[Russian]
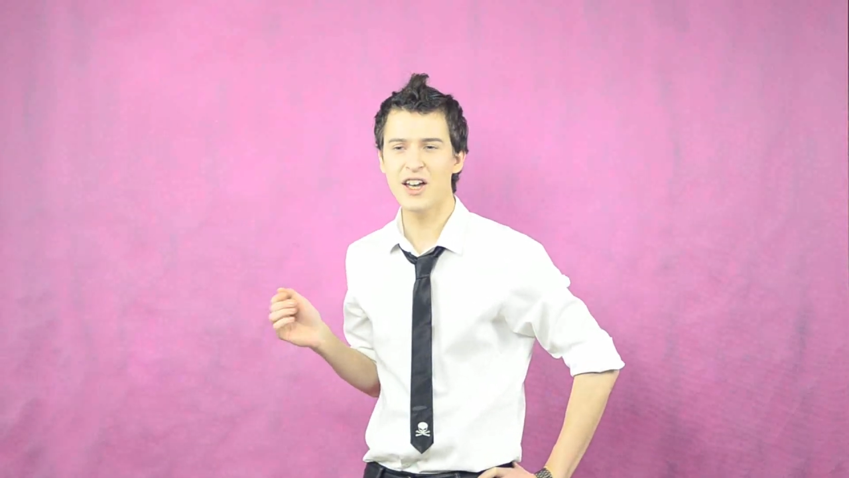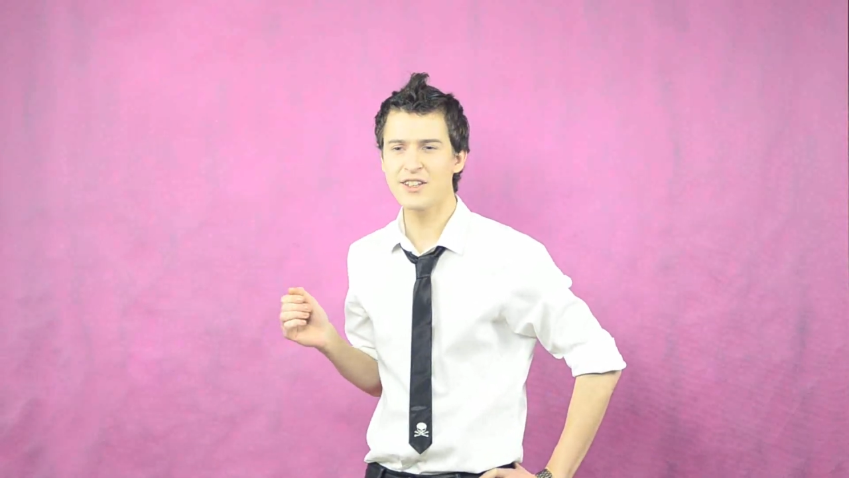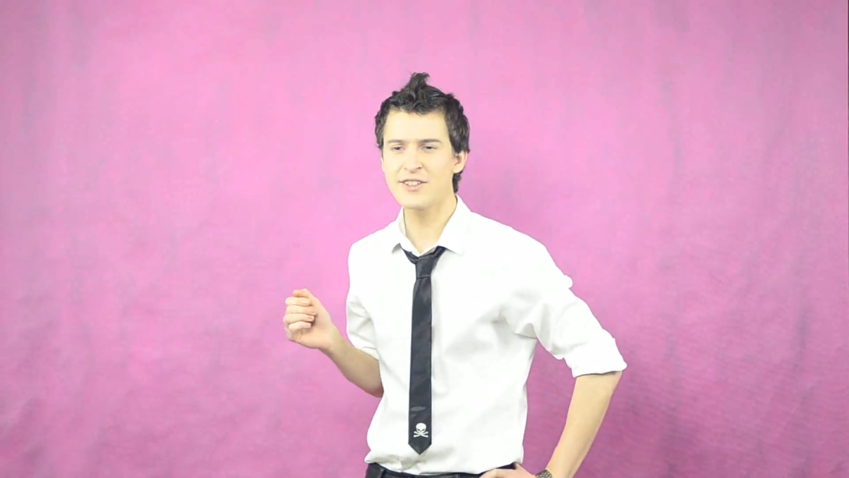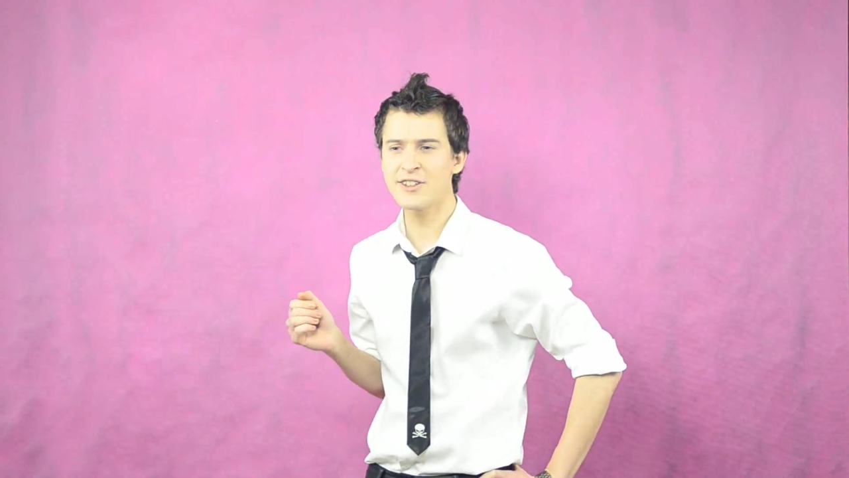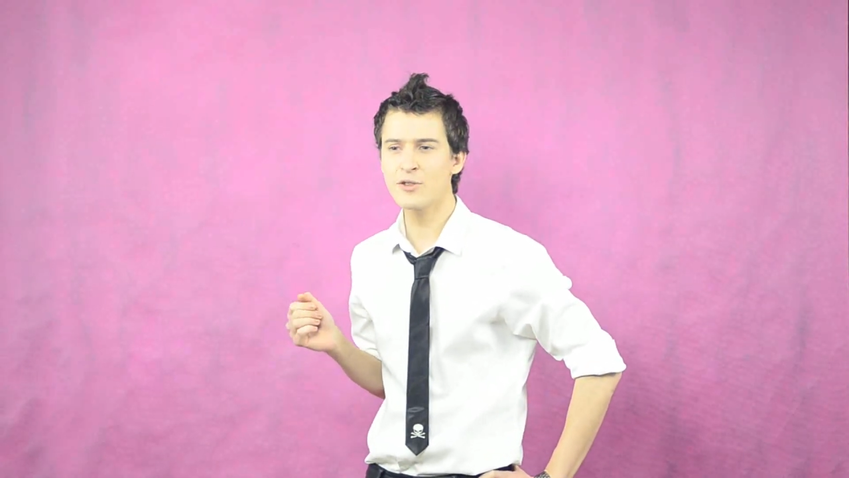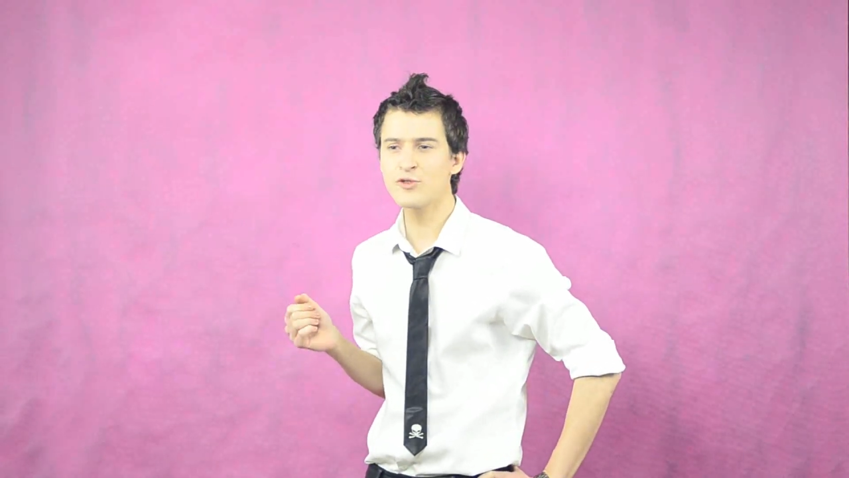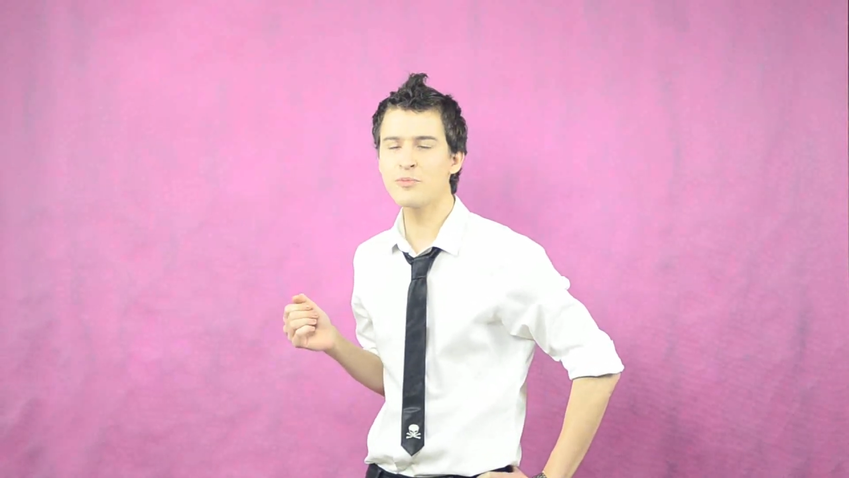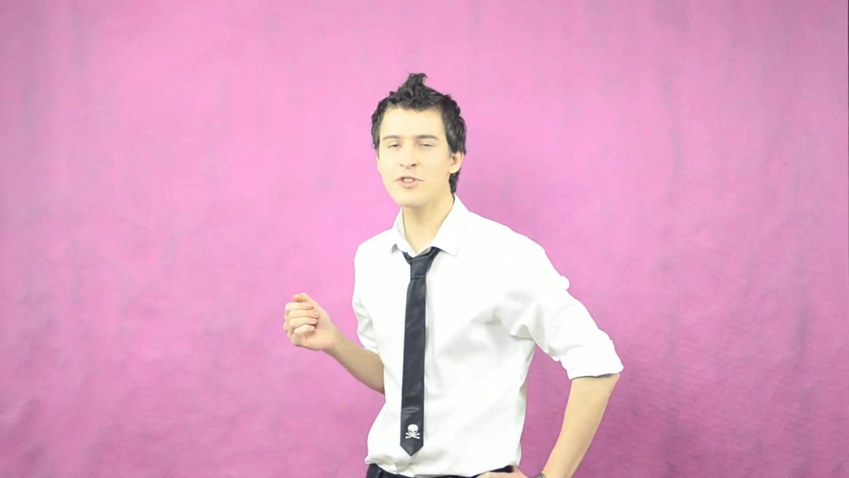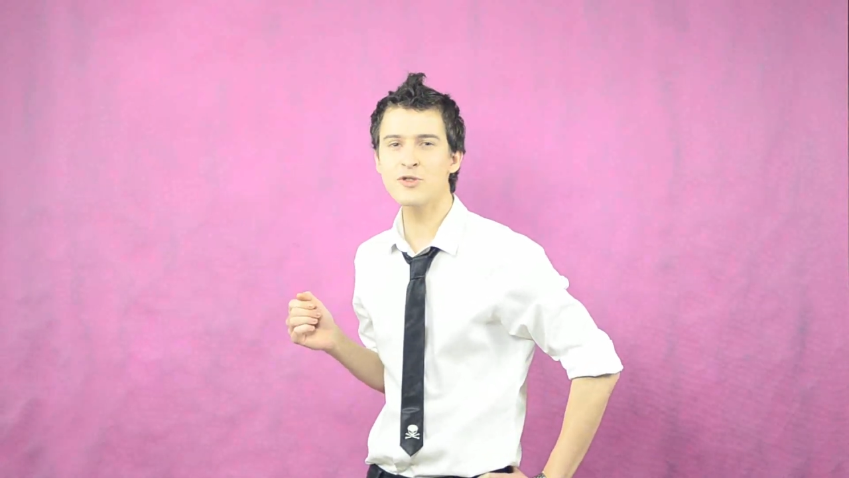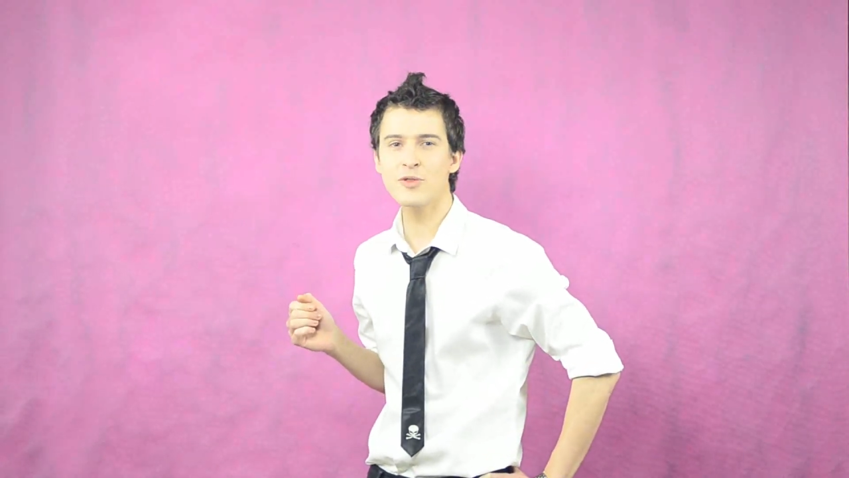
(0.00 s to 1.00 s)
и скинуть в
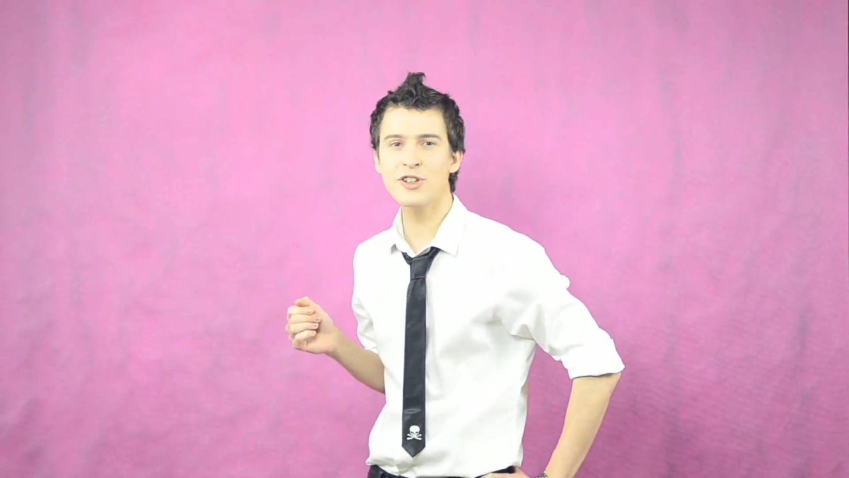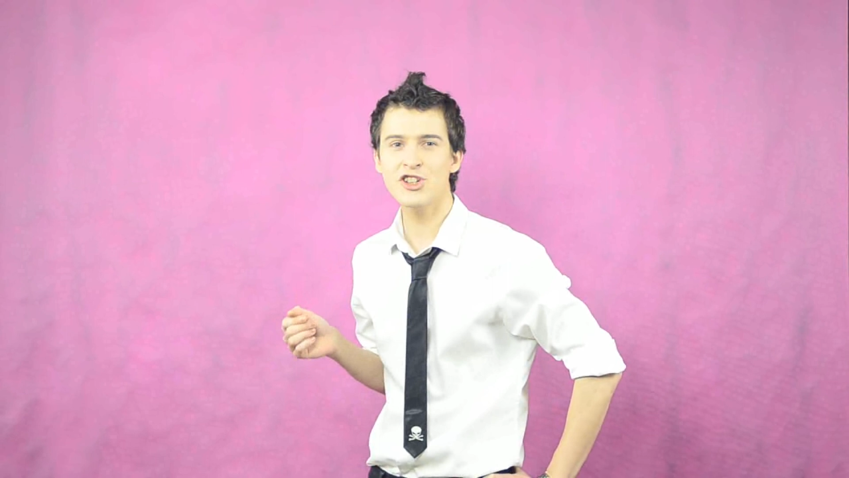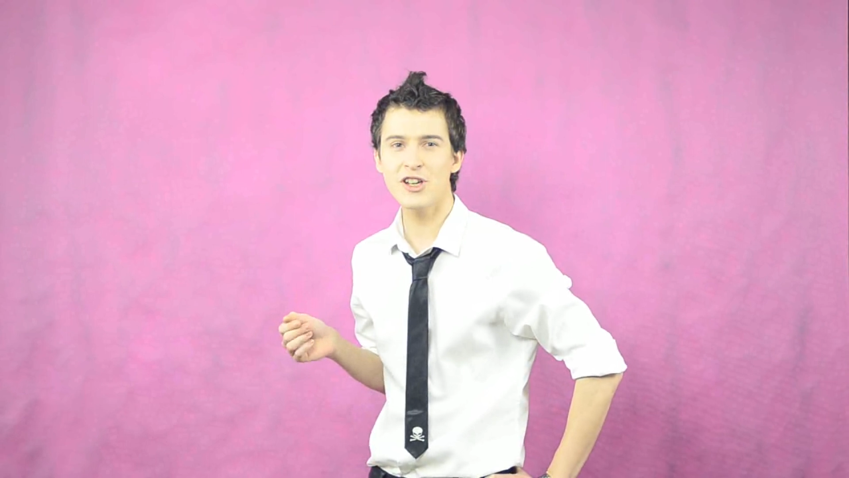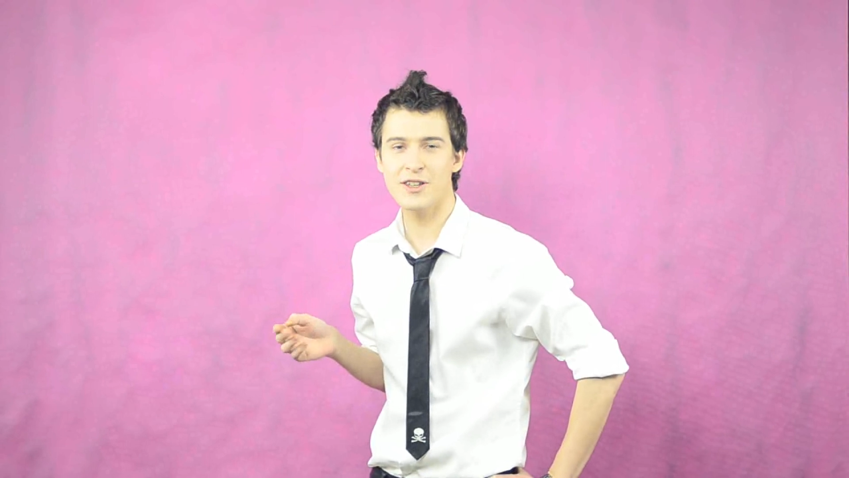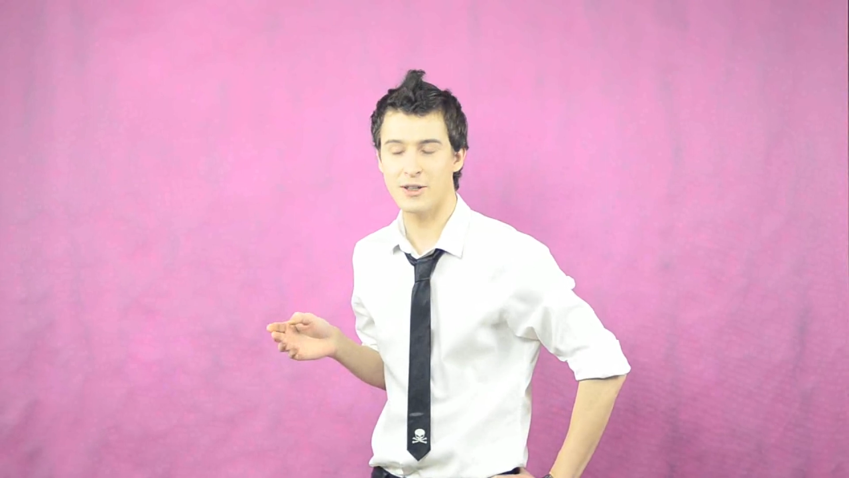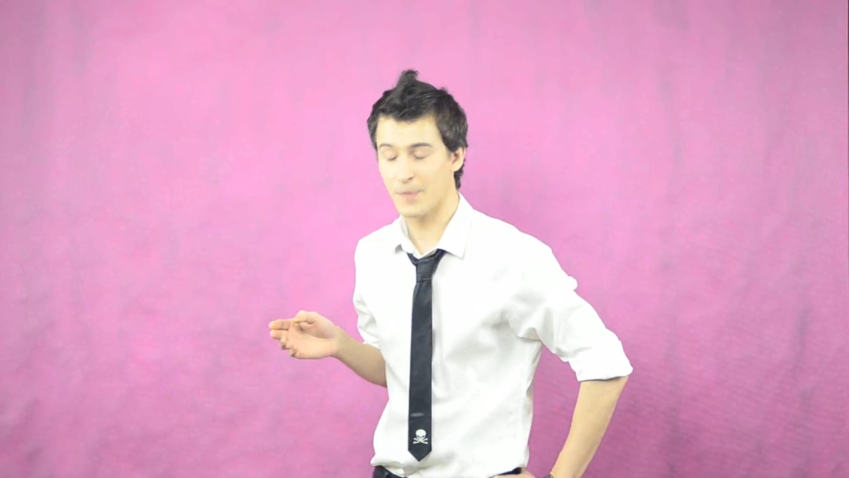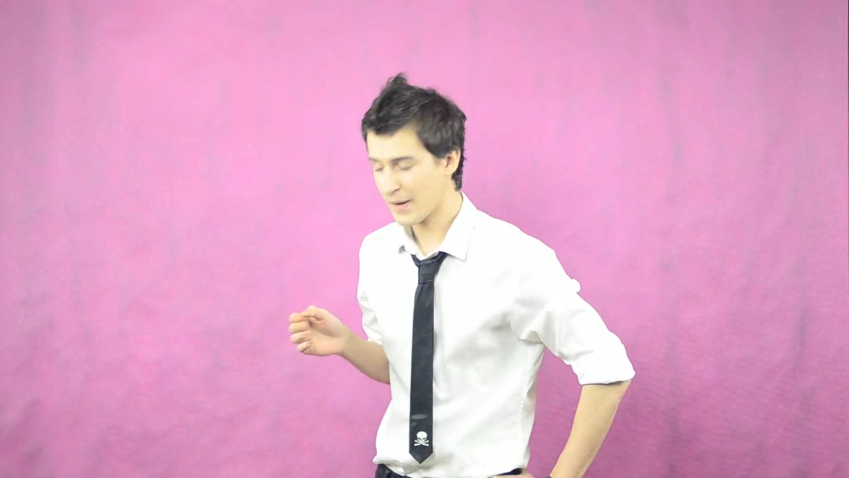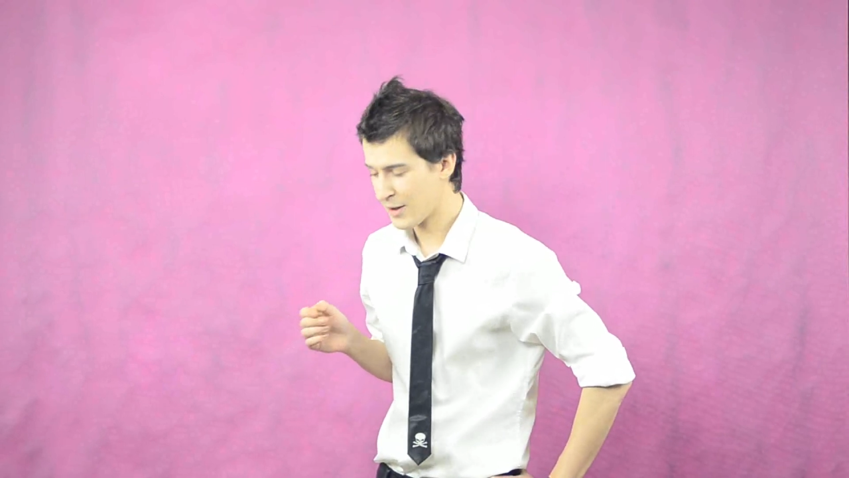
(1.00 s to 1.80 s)
бездну отчаяния